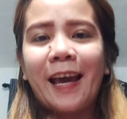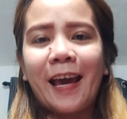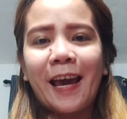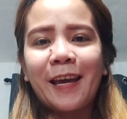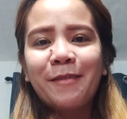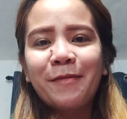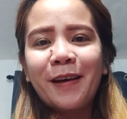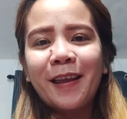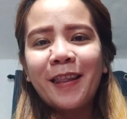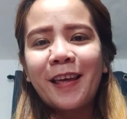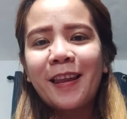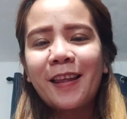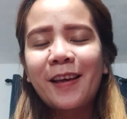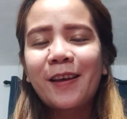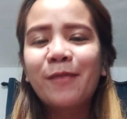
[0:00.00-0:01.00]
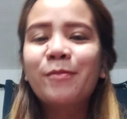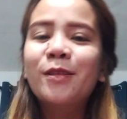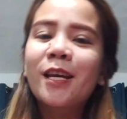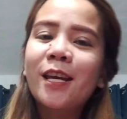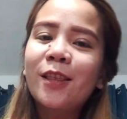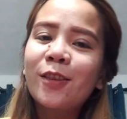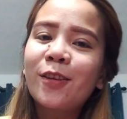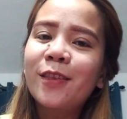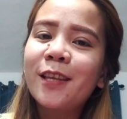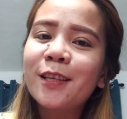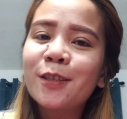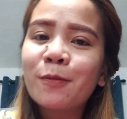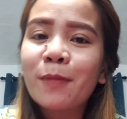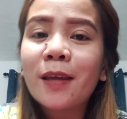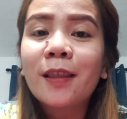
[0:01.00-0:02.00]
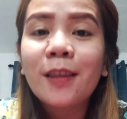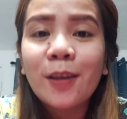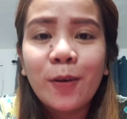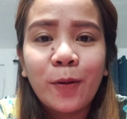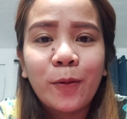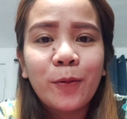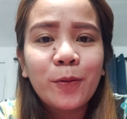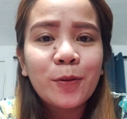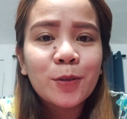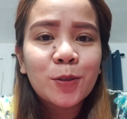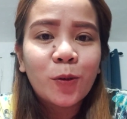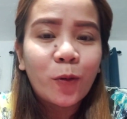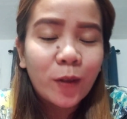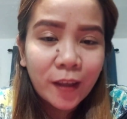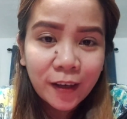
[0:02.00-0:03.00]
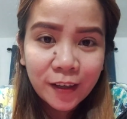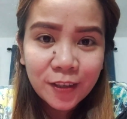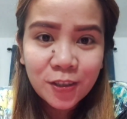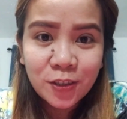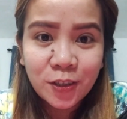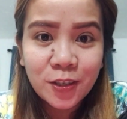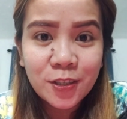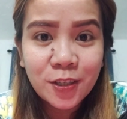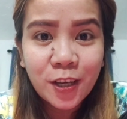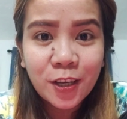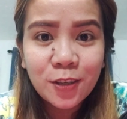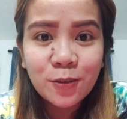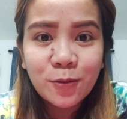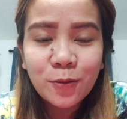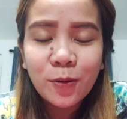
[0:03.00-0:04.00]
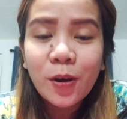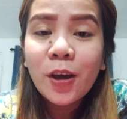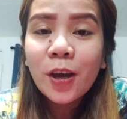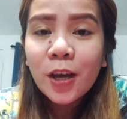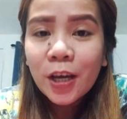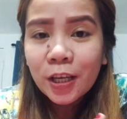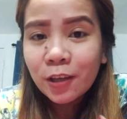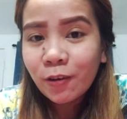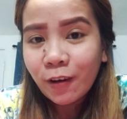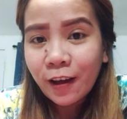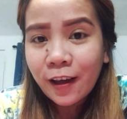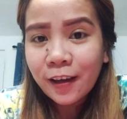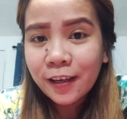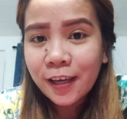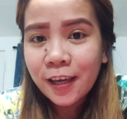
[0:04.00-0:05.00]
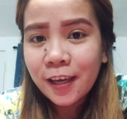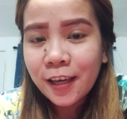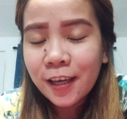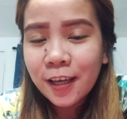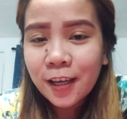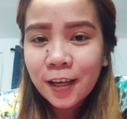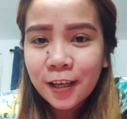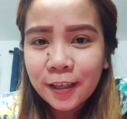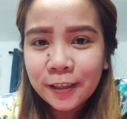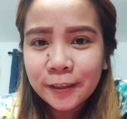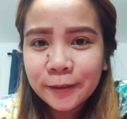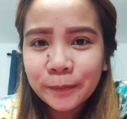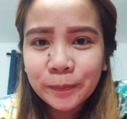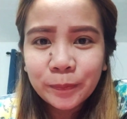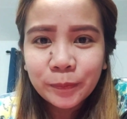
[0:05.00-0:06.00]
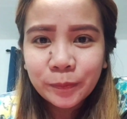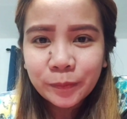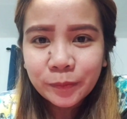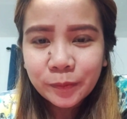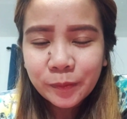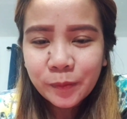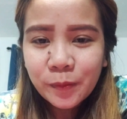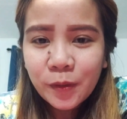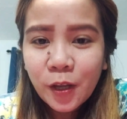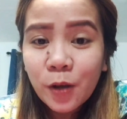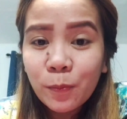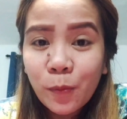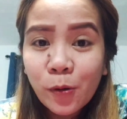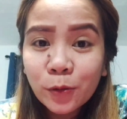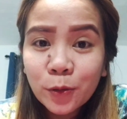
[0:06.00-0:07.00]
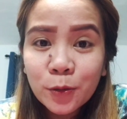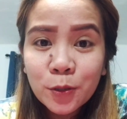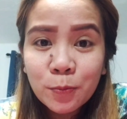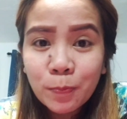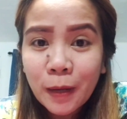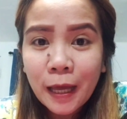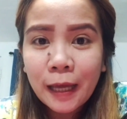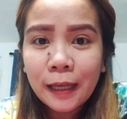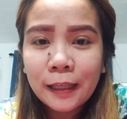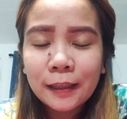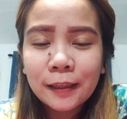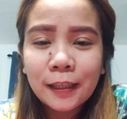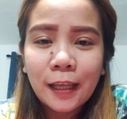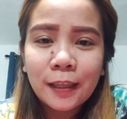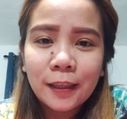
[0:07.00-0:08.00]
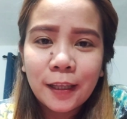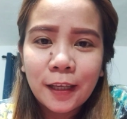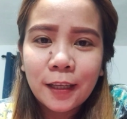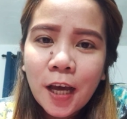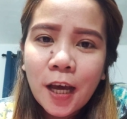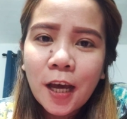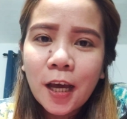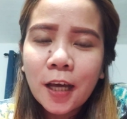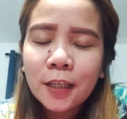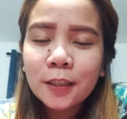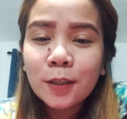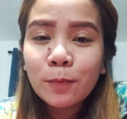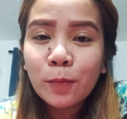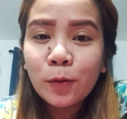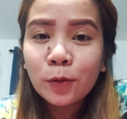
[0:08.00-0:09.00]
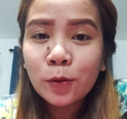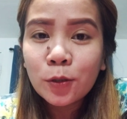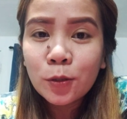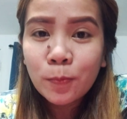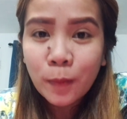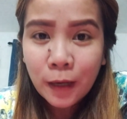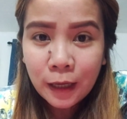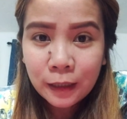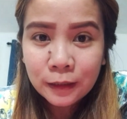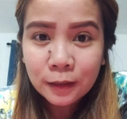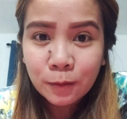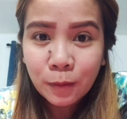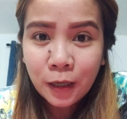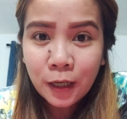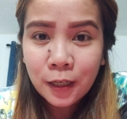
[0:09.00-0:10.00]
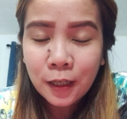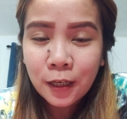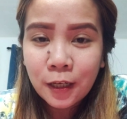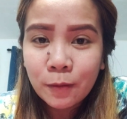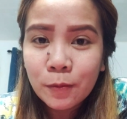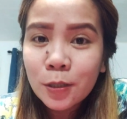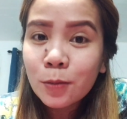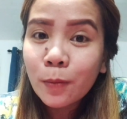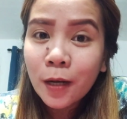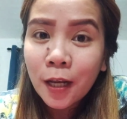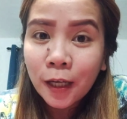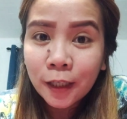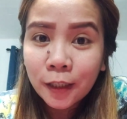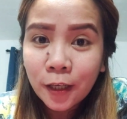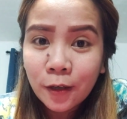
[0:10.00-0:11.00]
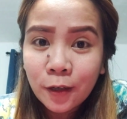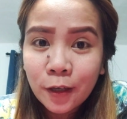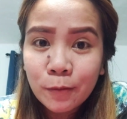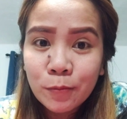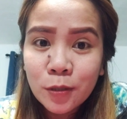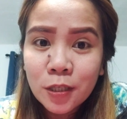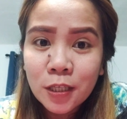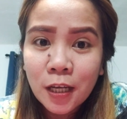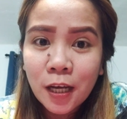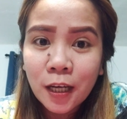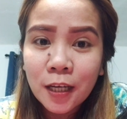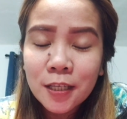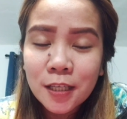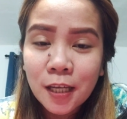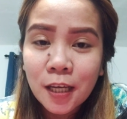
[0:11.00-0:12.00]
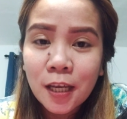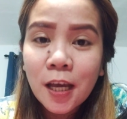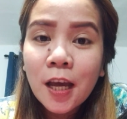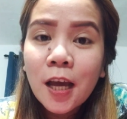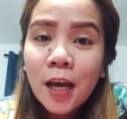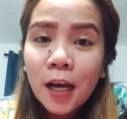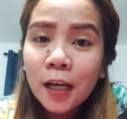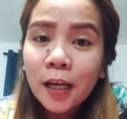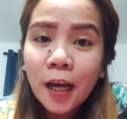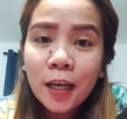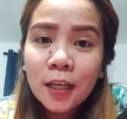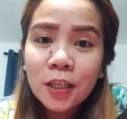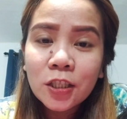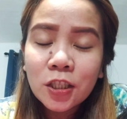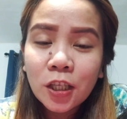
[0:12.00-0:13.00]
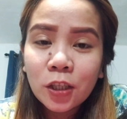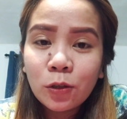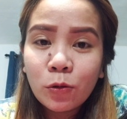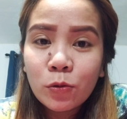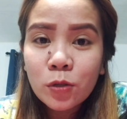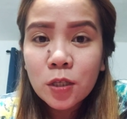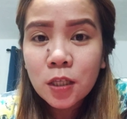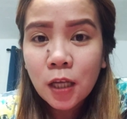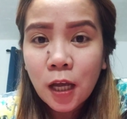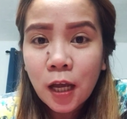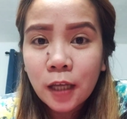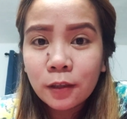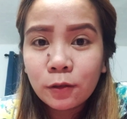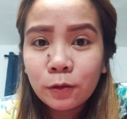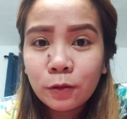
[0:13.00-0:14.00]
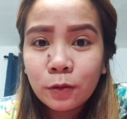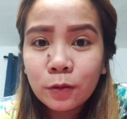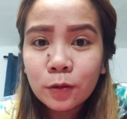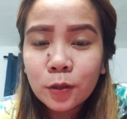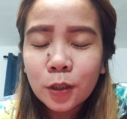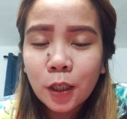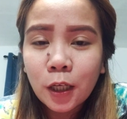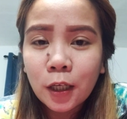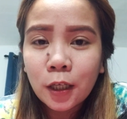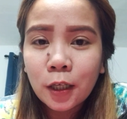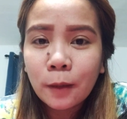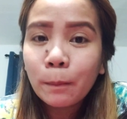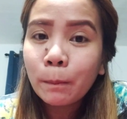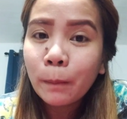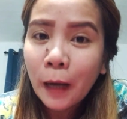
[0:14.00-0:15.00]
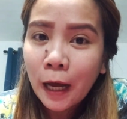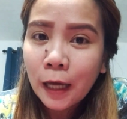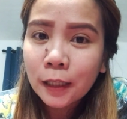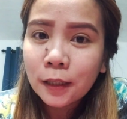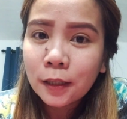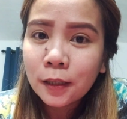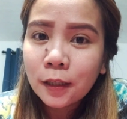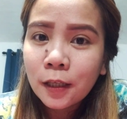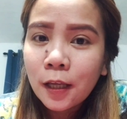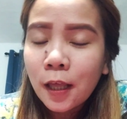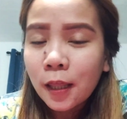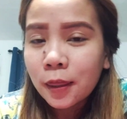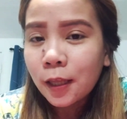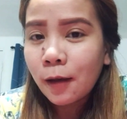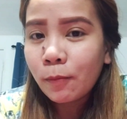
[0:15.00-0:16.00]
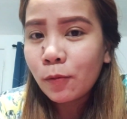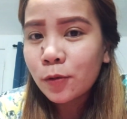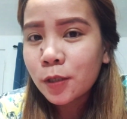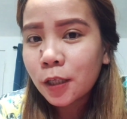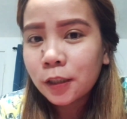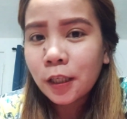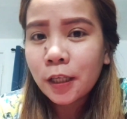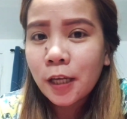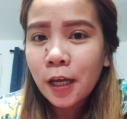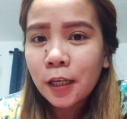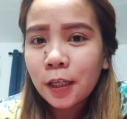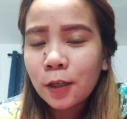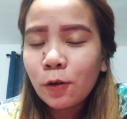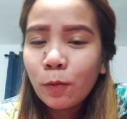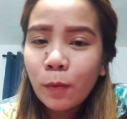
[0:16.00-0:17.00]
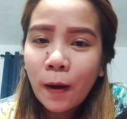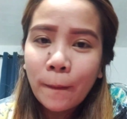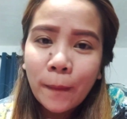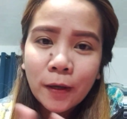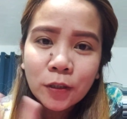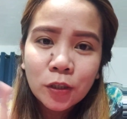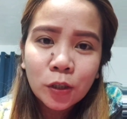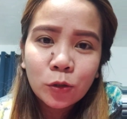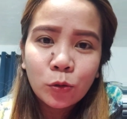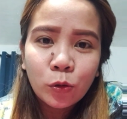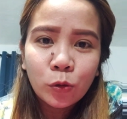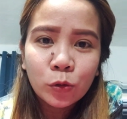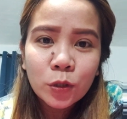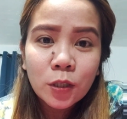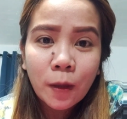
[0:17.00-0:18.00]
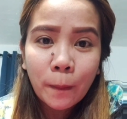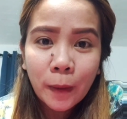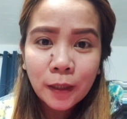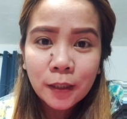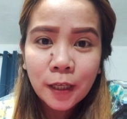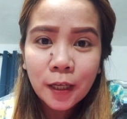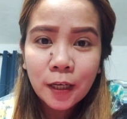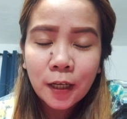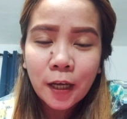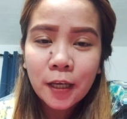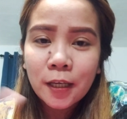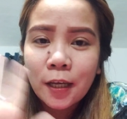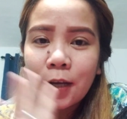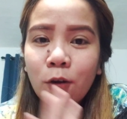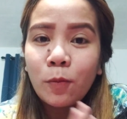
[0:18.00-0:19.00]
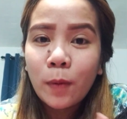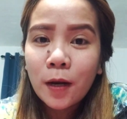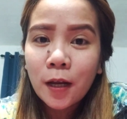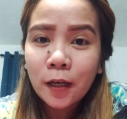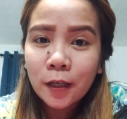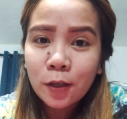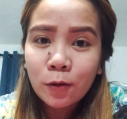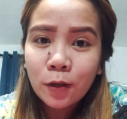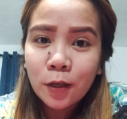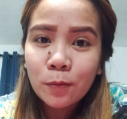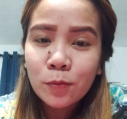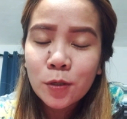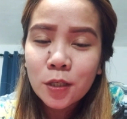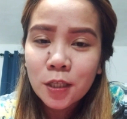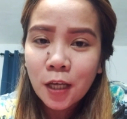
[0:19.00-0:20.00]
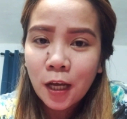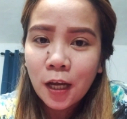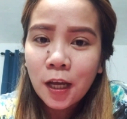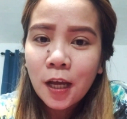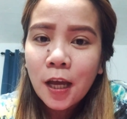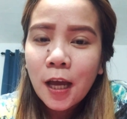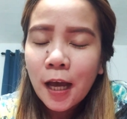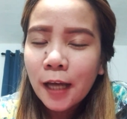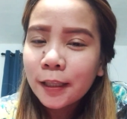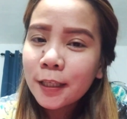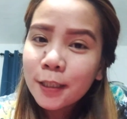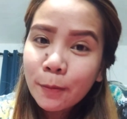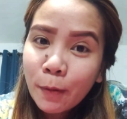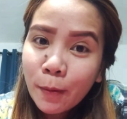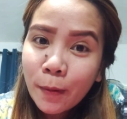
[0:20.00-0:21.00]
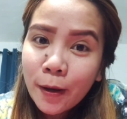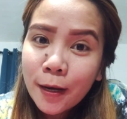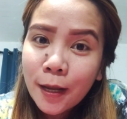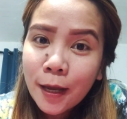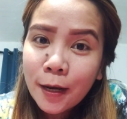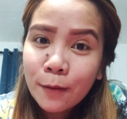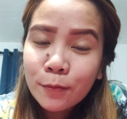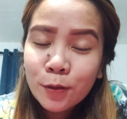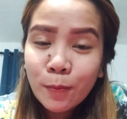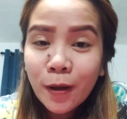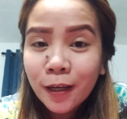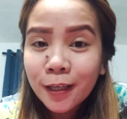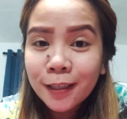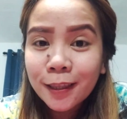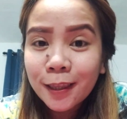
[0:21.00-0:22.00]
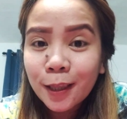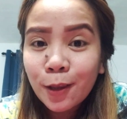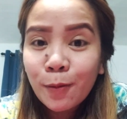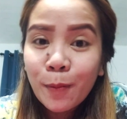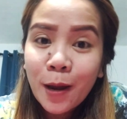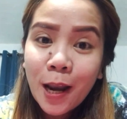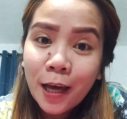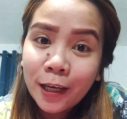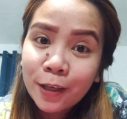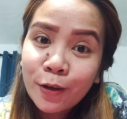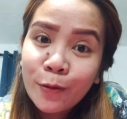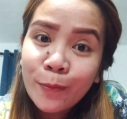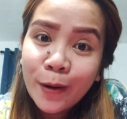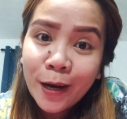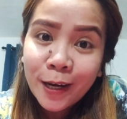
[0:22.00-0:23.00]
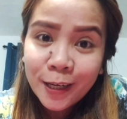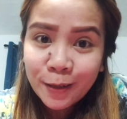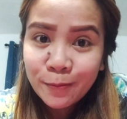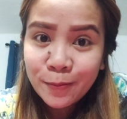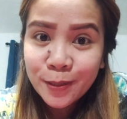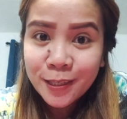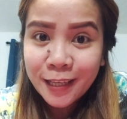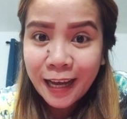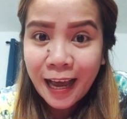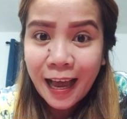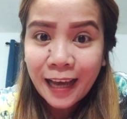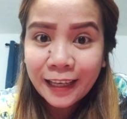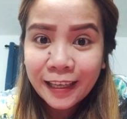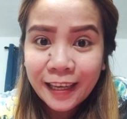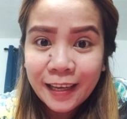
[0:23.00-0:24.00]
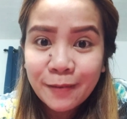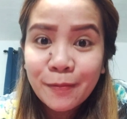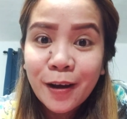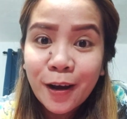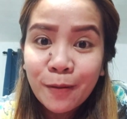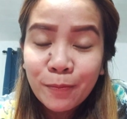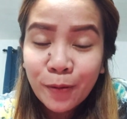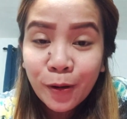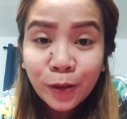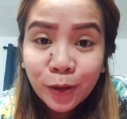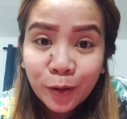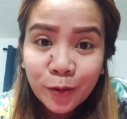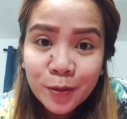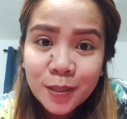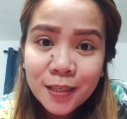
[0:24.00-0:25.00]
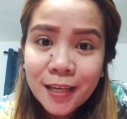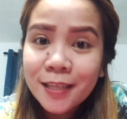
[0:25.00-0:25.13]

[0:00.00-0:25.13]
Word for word: Hi mga lalabs! In this video, gusto ko lang i-share sa inyo yung aking um, photos plant and then uh, si photos plant mga lalab is malaki na yung leaves niya kasi galing siya doon sa ano sa pot tapos ang nangyari, gumapang siya doon sa pader kaya lumalaki yung lips niya. At isa pa mga lalabs, bakit lumalaki yung mga lips ng aking mga photos?